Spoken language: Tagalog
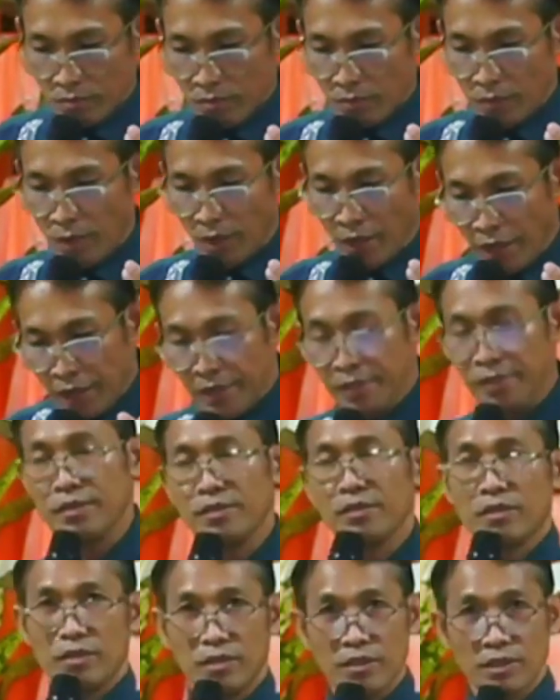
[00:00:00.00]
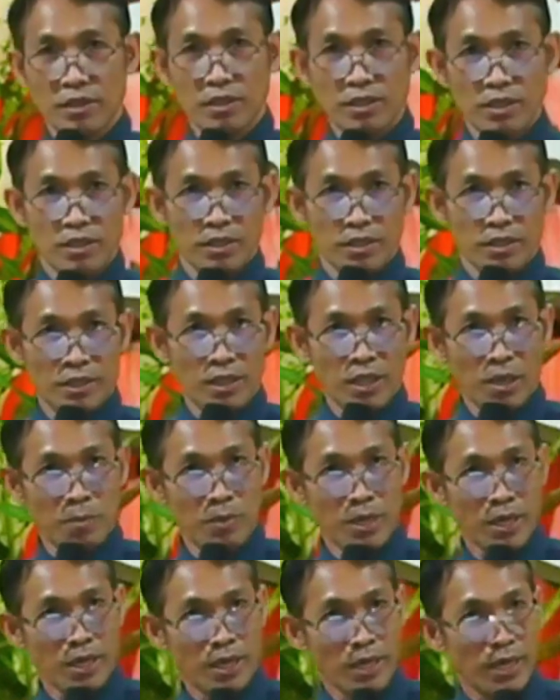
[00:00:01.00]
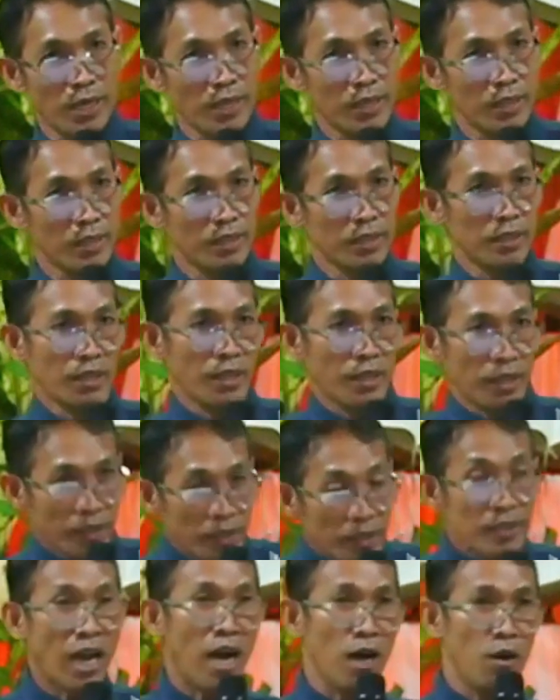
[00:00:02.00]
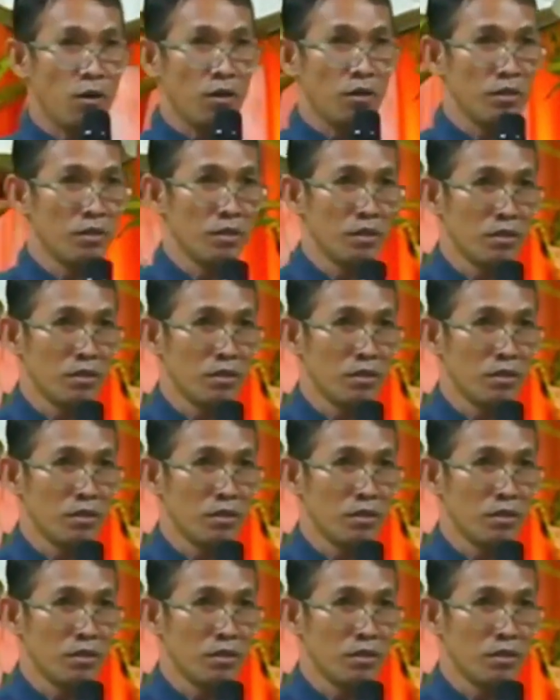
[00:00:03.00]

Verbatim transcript: need ng mga tao.